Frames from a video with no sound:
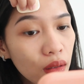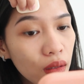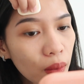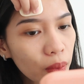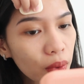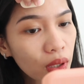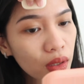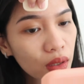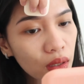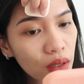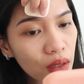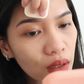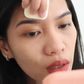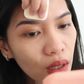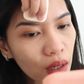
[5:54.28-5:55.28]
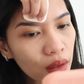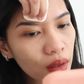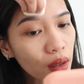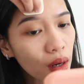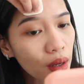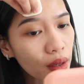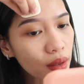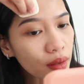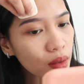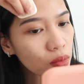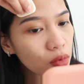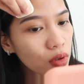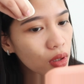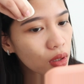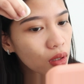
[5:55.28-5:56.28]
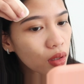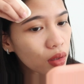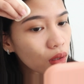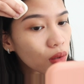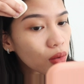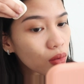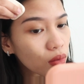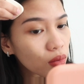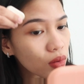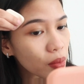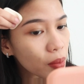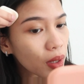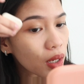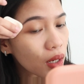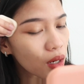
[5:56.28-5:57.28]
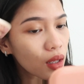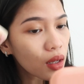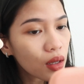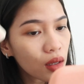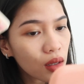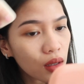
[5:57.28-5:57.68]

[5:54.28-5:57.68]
tapi nanti di under eye aja mungkin atau di mana ya